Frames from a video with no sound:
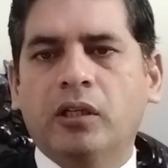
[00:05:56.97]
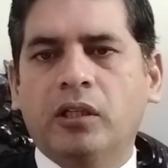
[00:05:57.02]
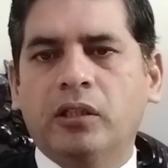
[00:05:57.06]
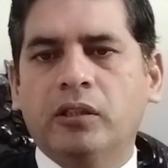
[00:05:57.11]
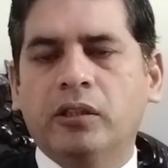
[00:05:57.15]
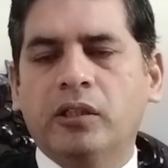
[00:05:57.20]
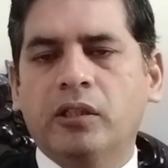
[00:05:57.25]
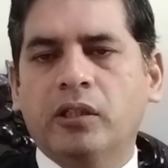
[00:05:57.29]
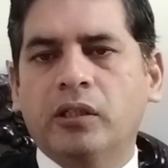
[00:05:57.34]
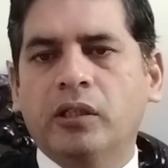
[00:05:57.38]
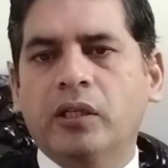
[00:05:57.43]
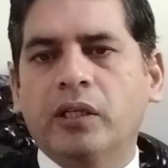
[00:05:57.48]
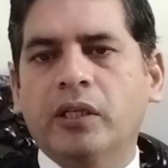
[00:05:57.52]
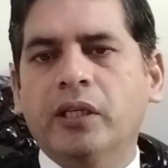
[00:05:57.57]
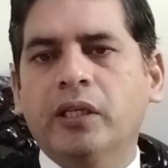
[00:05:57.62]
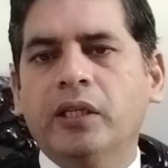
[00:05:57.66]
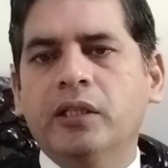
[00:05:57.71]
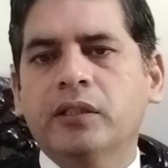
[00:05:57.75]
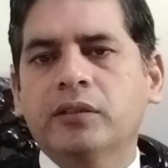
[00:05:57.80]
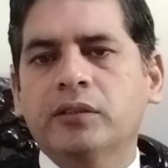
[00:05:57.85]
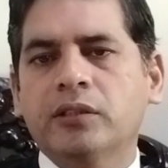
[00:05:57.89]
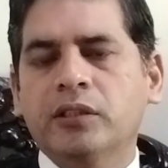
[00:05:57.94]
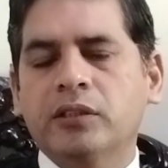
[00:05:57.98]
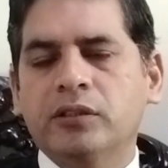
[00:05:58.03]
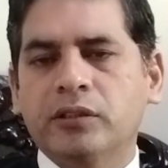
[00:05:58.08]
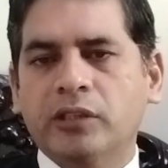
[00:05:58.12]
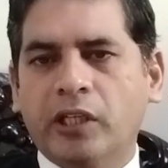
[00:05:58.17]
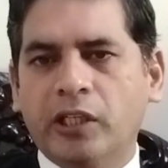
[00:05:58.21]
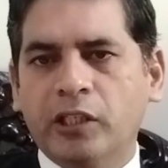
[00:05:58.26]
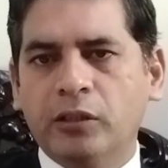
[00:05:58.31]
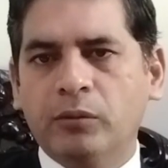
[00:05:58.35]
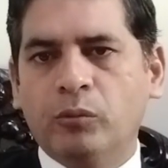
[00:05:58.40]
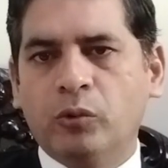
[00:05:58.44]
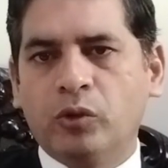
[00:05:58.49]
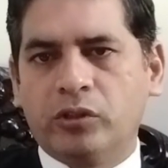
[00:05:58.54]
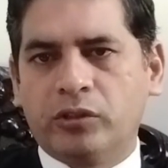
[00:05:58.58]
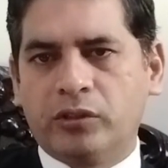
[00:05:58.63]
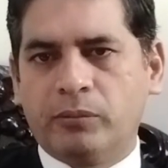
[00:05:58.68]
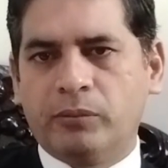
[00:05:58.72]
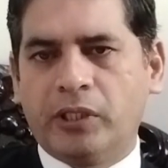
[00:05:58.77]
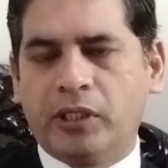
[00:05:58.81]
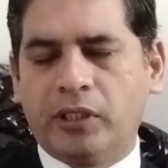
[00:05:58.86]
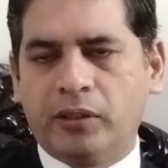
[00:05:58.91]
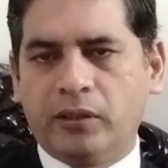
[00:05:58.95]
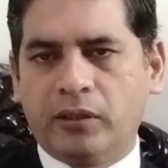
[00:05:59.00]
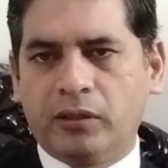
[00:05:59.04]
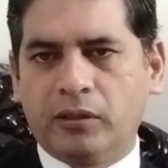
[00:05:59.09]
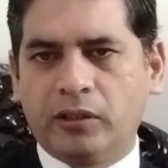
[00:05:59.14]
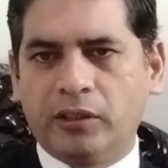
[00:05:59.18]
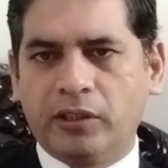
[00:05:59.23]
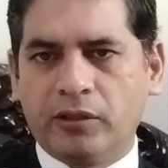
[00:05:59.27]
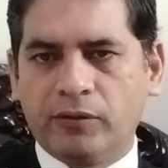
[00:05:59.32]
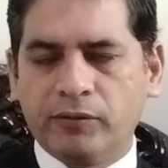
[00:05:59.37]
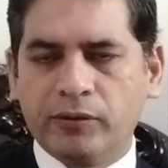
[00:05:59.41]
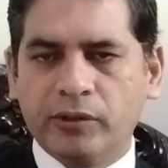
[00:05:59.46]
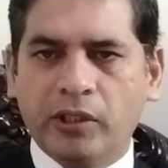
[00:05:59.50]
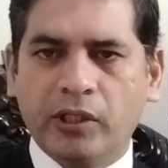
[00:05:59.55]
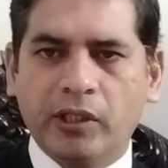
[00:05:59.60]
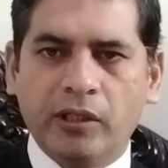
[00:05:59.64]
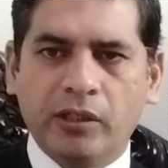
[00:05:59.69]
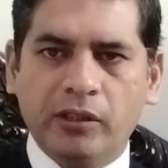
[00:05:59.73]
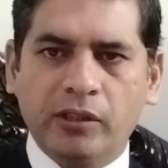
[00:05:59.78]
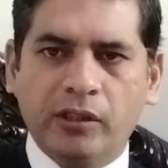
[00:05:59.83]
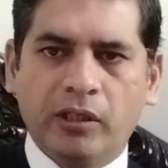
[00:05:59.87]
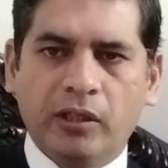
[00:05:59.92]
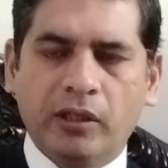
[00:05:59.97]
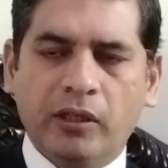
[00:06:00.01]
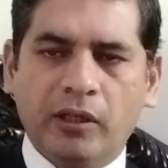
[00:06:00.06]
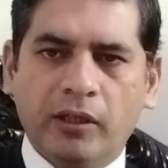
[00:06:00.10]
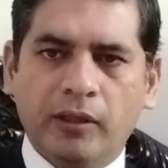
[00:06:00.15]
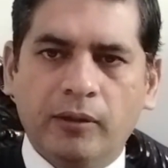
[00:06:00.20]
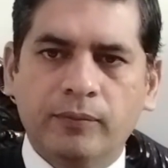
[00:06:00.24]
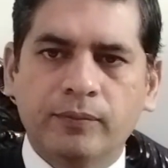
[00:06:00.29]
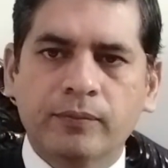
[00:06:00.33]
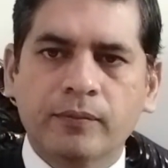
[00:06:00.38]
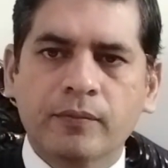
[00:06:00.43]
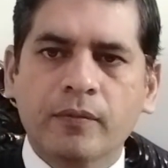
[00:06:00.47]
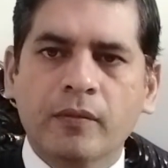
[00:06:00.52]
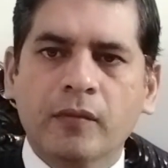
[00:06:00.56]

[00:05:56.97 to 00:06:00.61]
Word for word: अंदर अगर एक से जायद मुलजमान गिरफ़्तार किए गए हैं